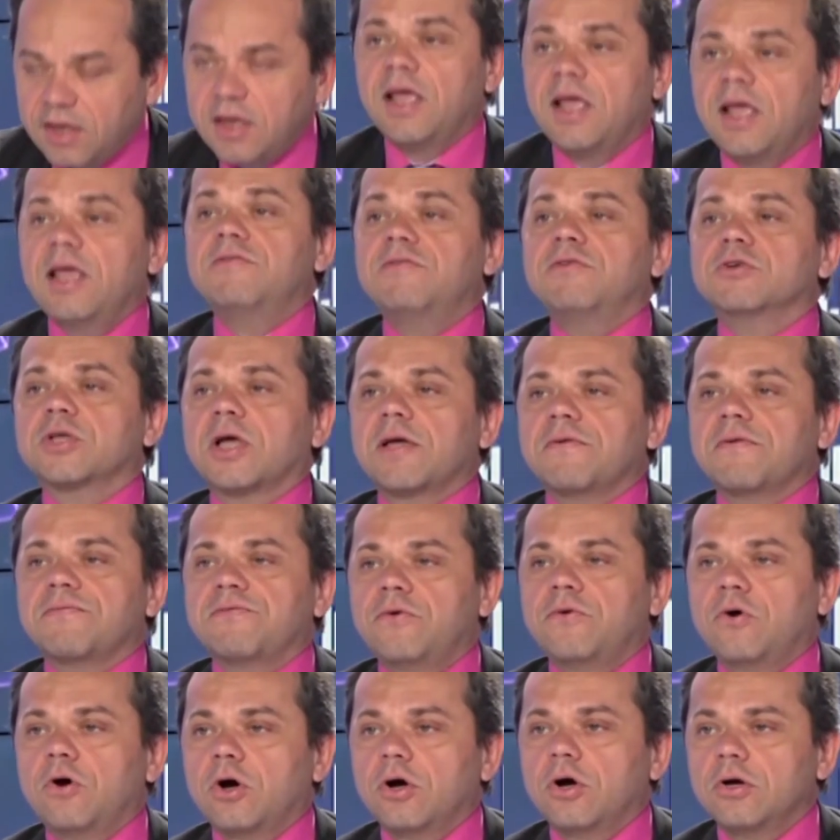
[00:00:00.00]
Et votre
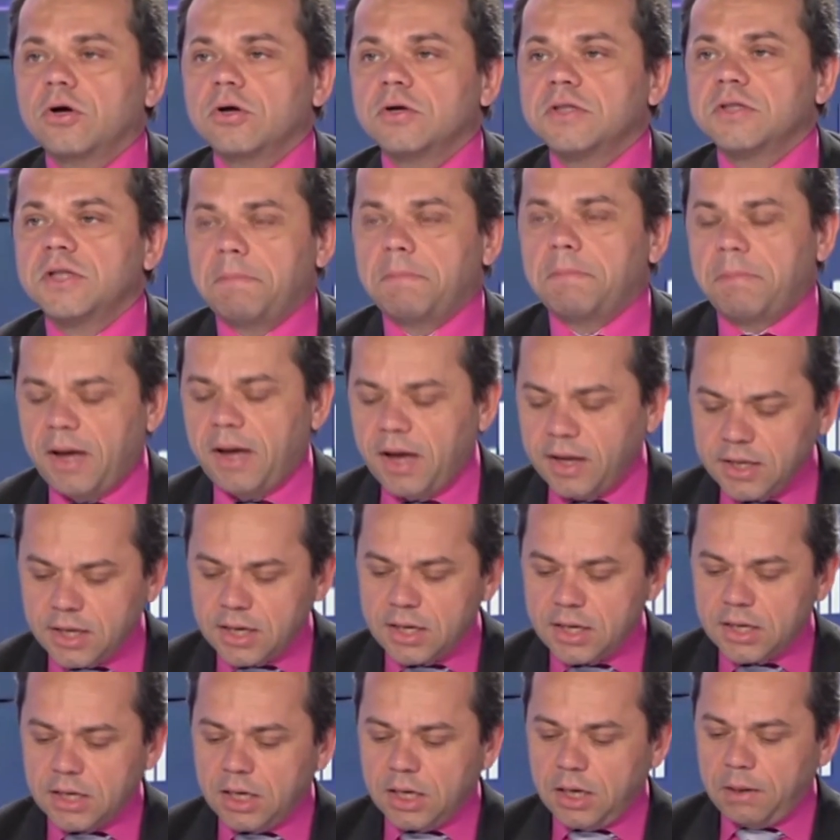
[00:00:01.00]
effort d'épargne,
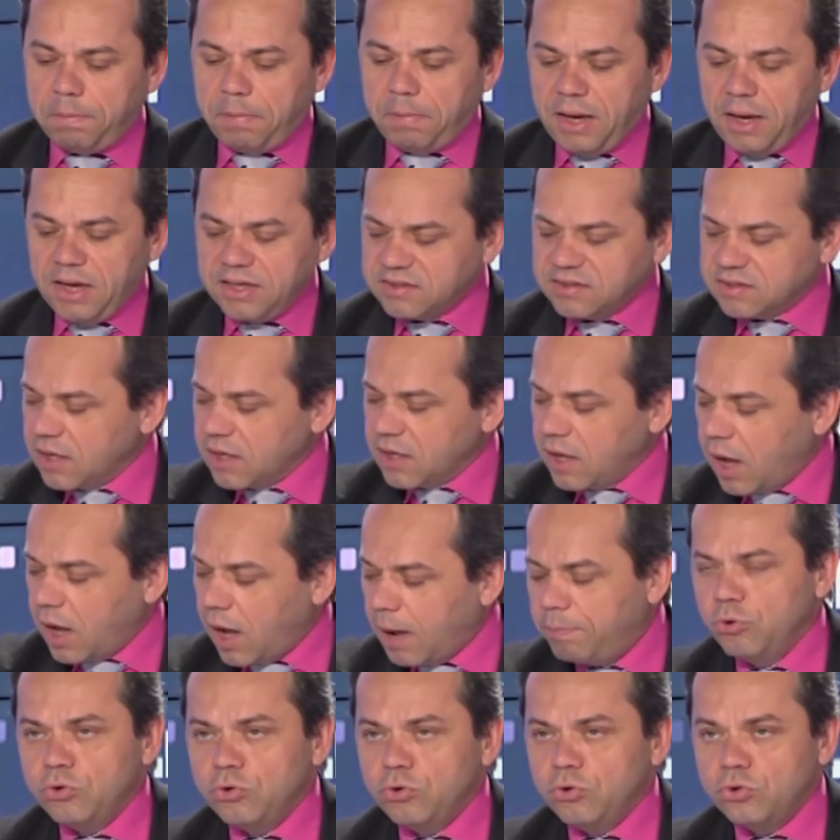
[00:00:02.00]
il passe à
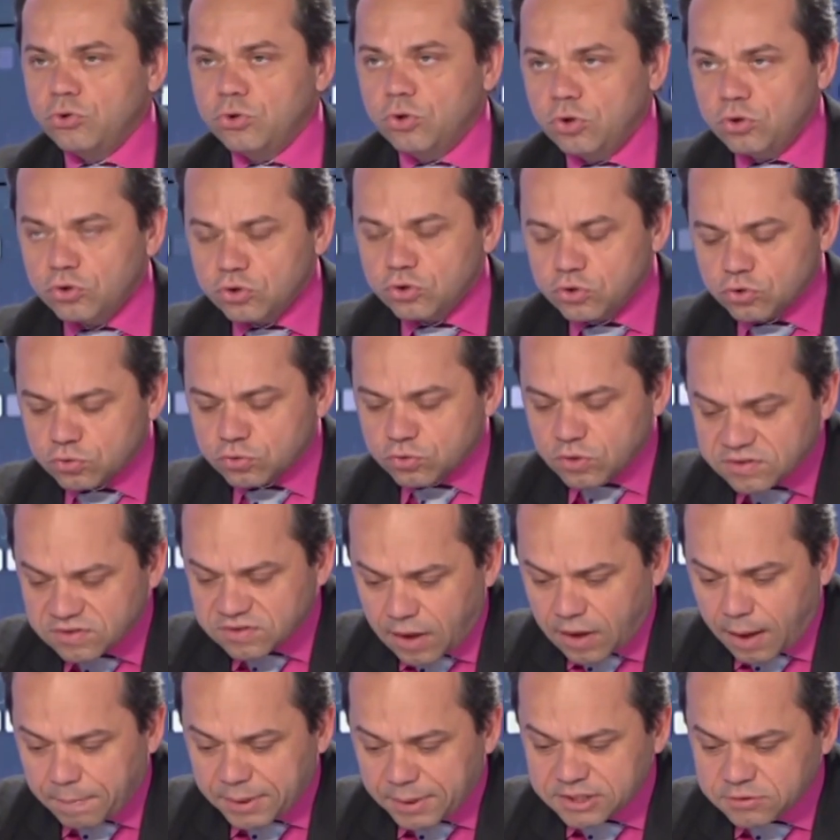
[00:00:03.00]
plus de 60,
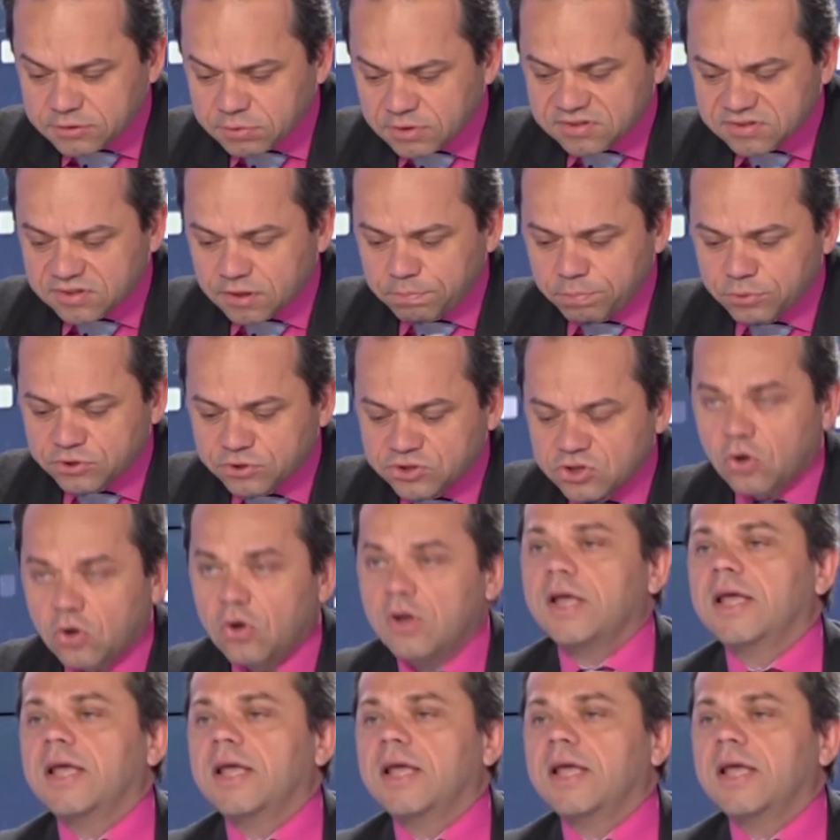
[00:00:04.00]
près de 60%.